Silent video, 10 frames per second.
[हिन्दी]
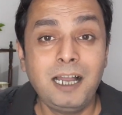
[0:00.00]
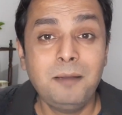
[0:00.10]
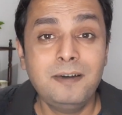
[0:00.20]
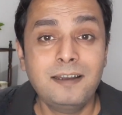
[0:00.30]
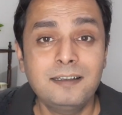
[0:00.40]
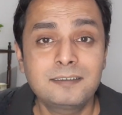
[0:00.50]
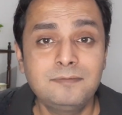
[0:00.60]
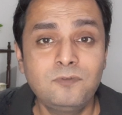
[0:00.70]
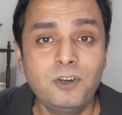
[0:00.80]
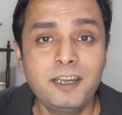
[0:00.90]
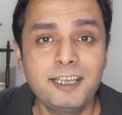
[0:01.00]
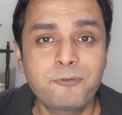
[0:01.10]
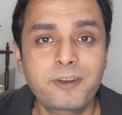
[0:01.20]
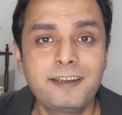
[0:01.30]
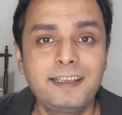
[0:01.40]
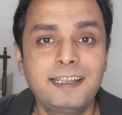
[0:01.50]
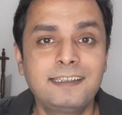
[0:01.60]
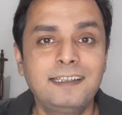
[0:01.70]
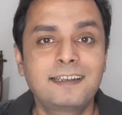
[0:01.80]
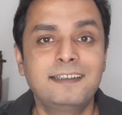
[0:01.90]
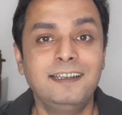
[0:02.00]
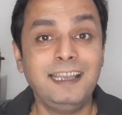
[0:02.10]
बाबर आजम वनडे क्रिकेट के अंदर